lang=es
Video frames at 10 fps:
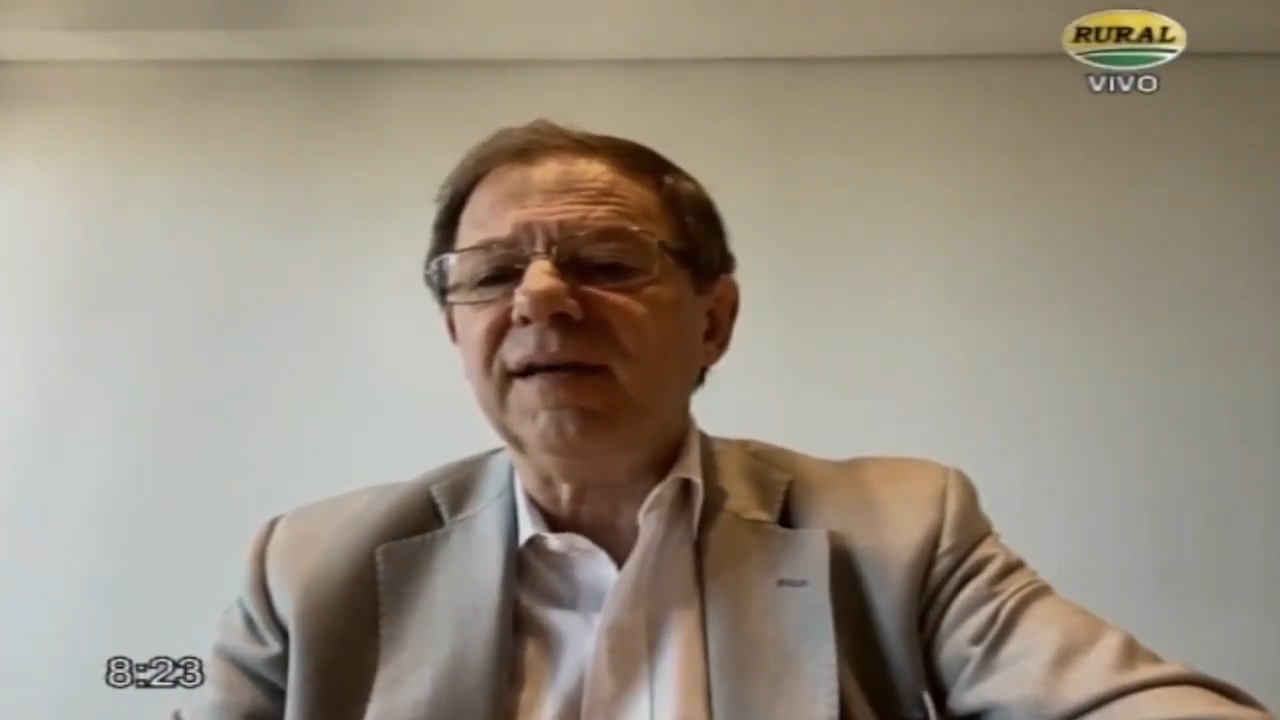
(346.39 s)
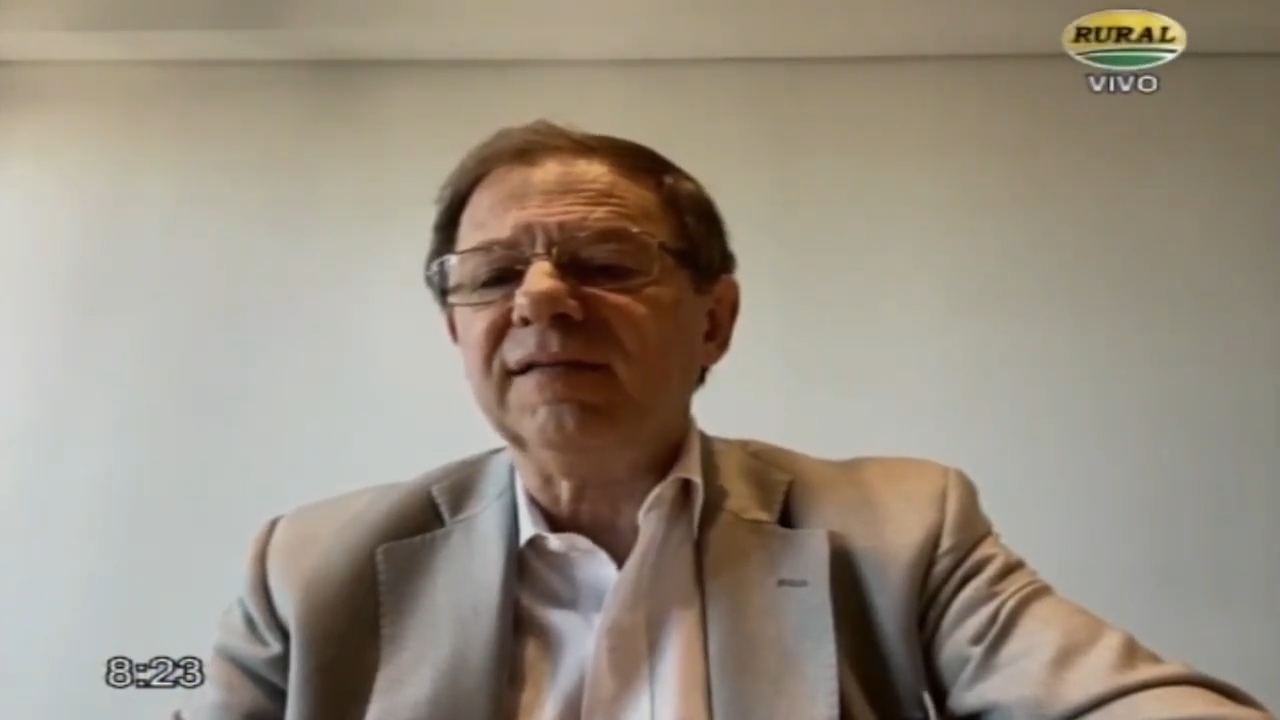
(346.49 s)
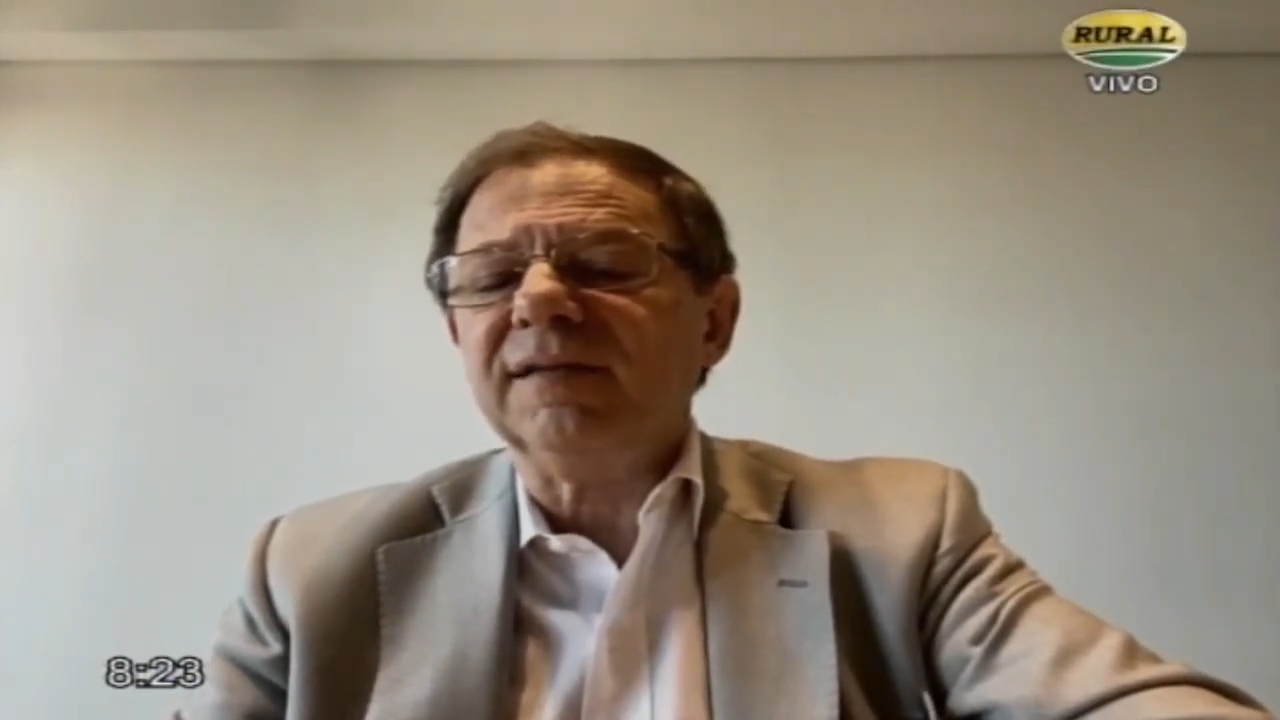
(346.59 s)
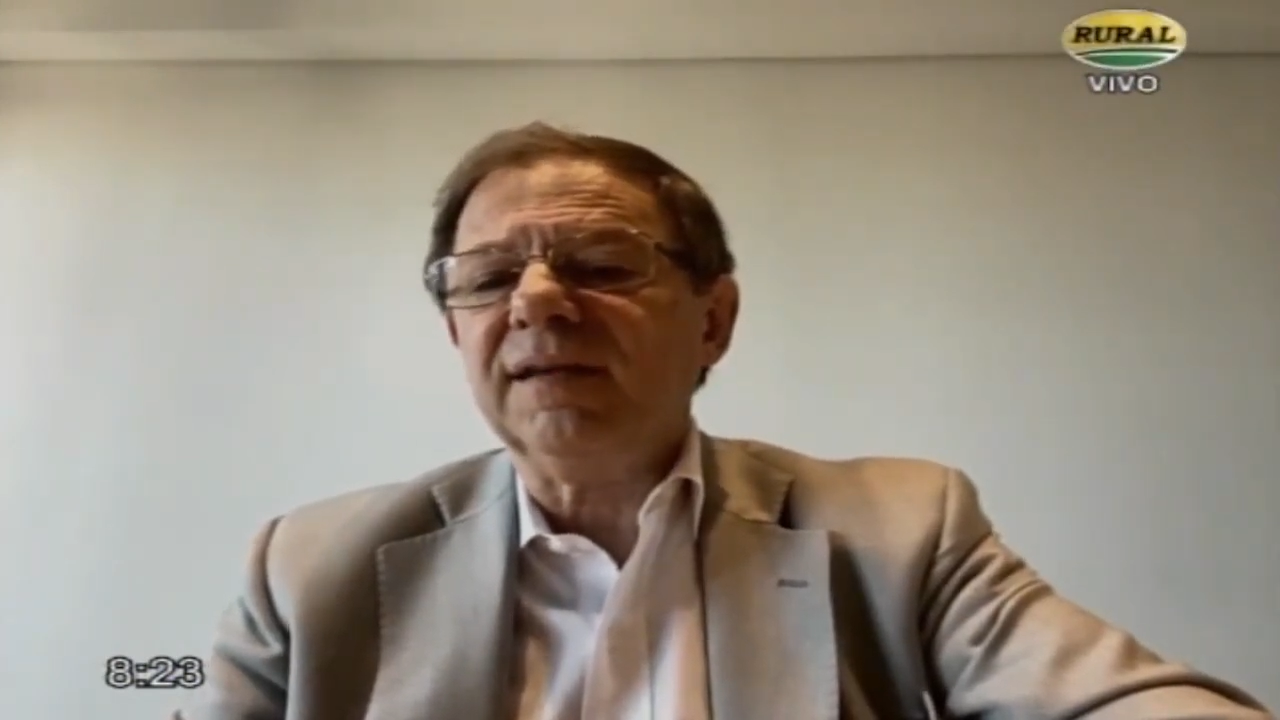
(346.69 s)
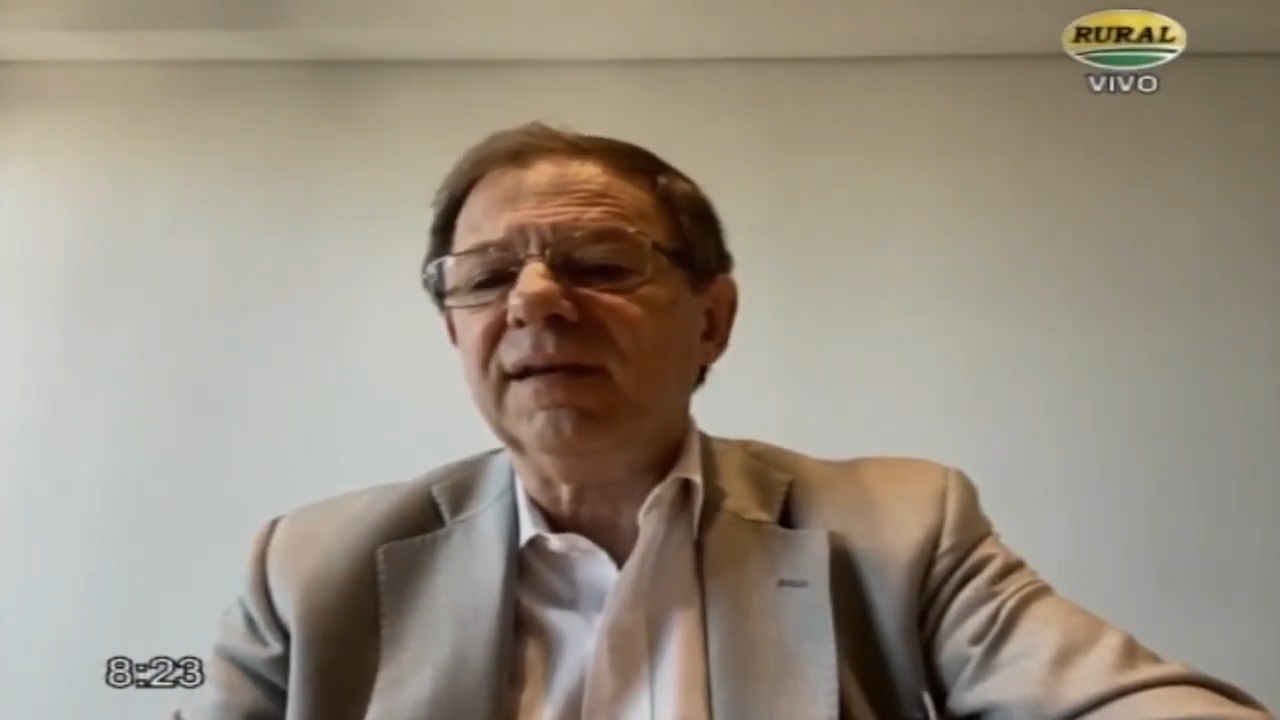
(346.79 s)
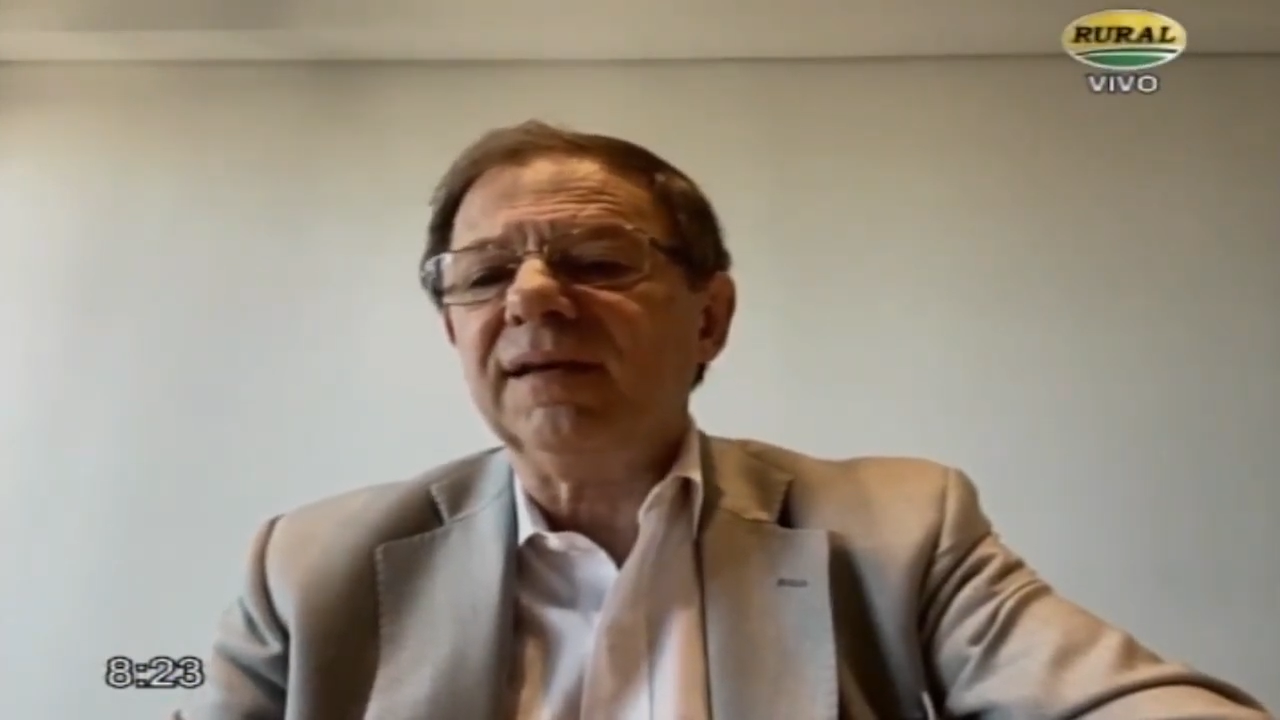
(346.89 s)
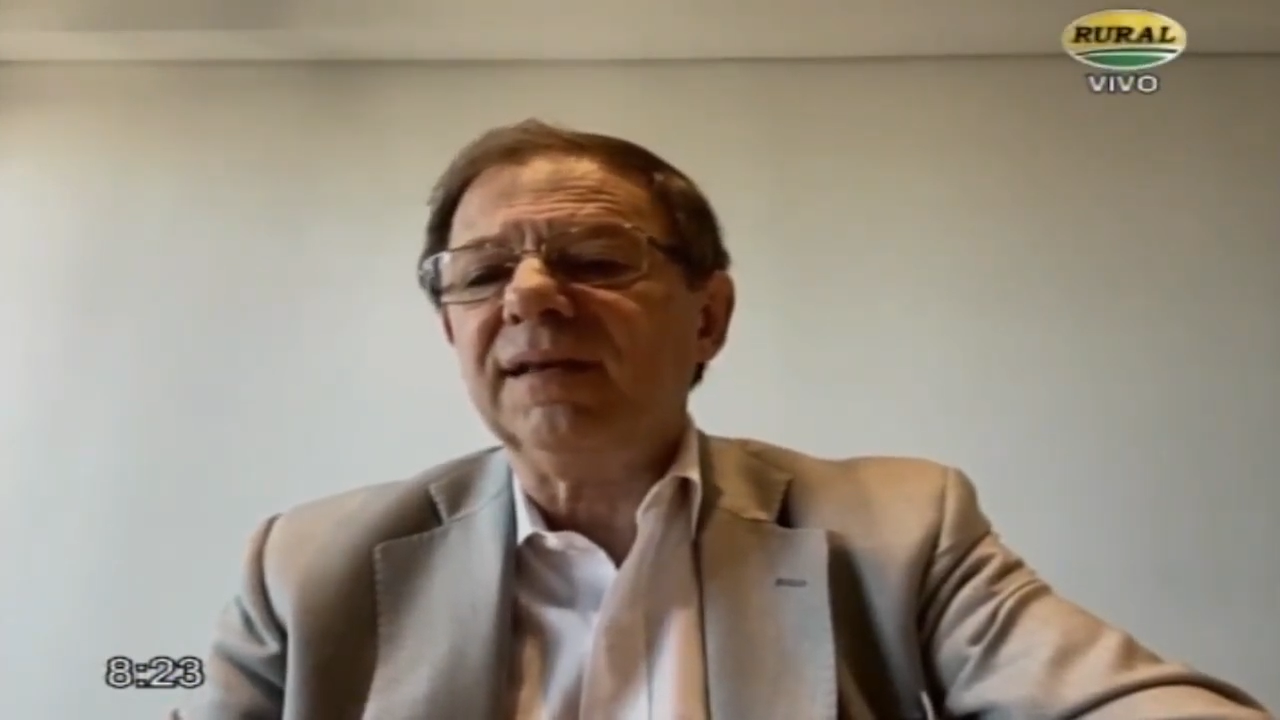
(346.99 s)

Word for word: de,